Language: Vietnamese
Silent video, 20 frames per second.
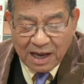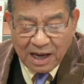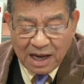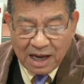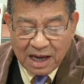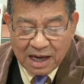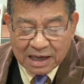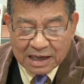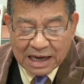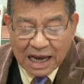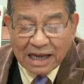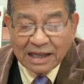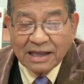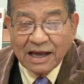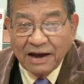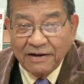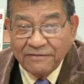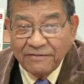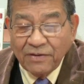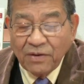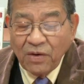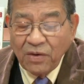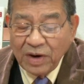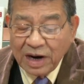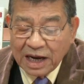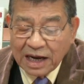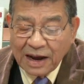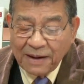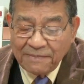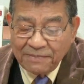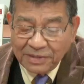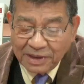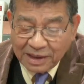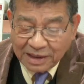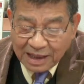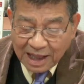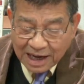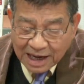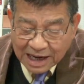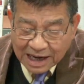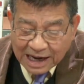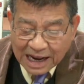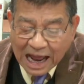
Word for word: ờ, các thành phố đã cấm tất